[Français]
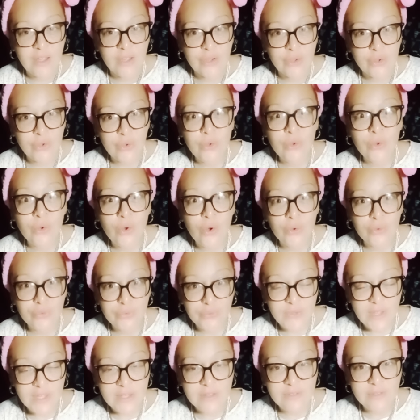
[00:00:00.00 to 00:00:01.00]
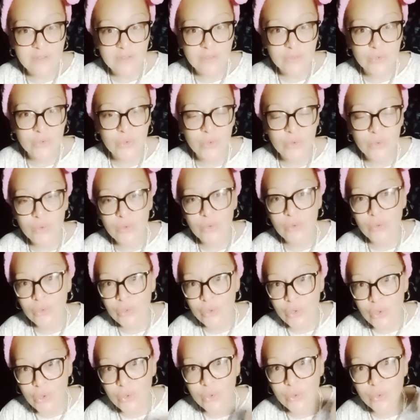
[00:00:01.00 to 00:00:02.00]
que en fait dans
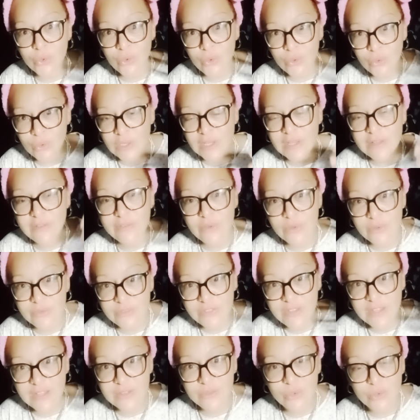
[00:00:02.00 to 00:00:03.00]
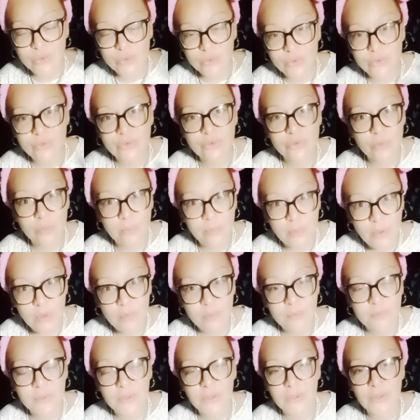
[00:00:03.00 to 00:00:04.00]
euh, les ancêtres de ce
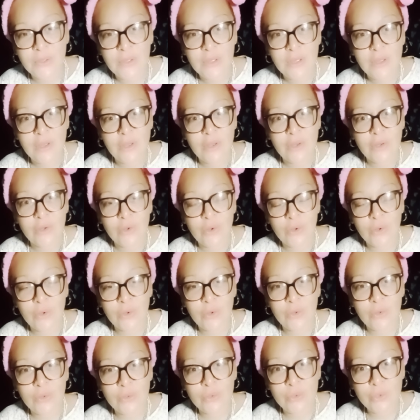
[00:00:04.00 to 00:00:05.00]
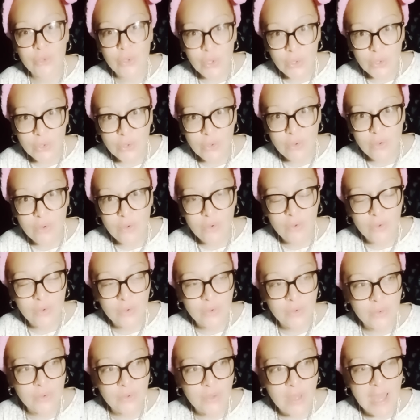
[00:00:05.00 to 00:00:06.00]
peuple euh, leur
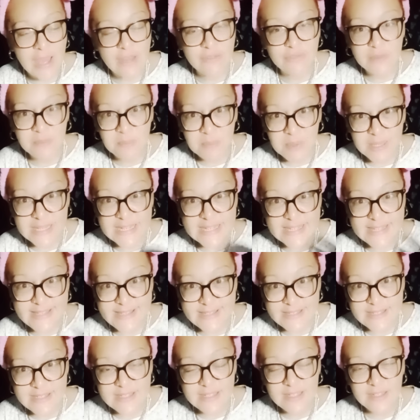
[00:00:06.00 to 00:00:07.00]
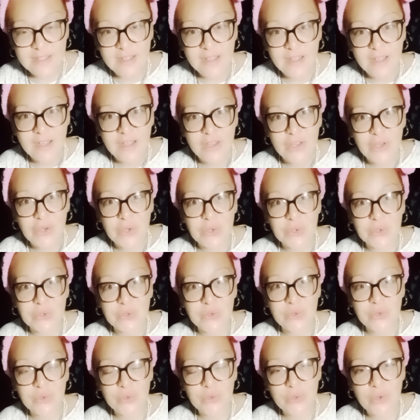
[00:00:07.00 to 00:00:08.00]
euh, avaient prédit
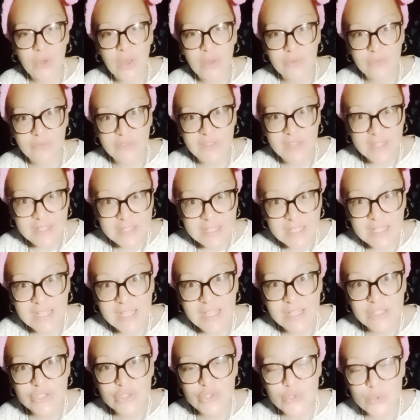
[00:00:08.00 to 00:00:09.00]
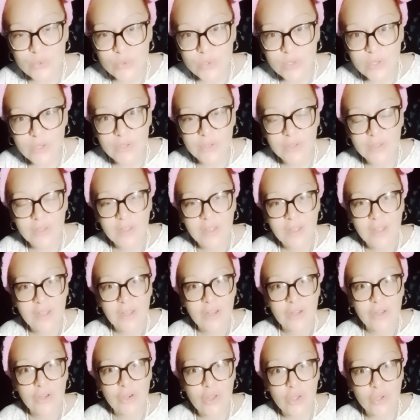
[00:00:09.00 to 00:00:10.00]
que viendrait un jour
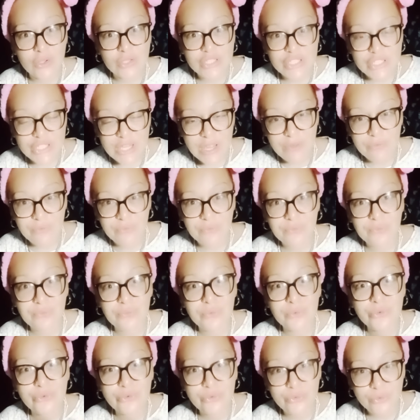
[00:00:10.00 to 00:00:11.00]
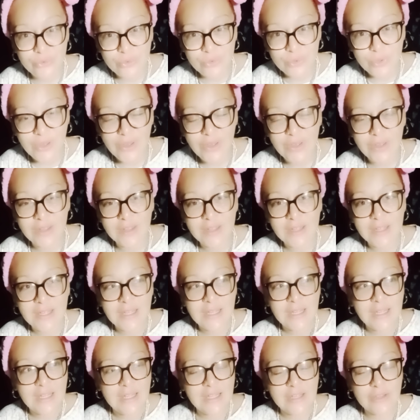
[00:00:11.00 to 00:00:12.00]
leur chef futur
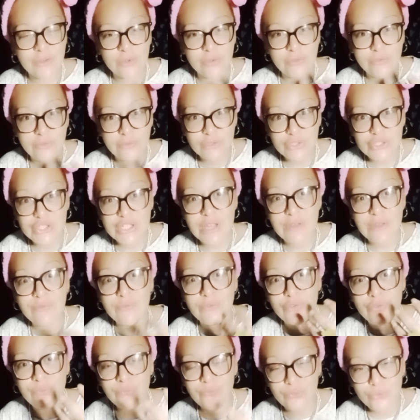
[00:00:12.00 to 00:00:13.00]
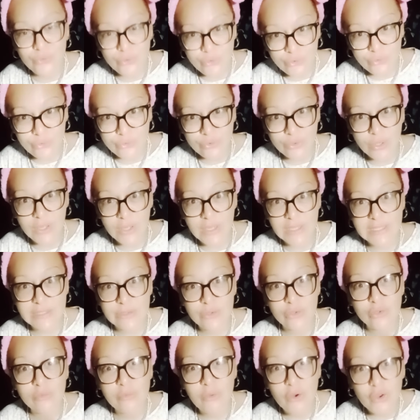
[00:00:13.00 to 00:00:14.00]
et que ce chef futur il
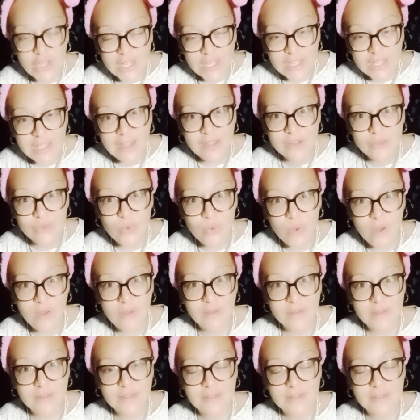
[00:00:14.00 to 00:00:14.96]
lui manquerait un doigt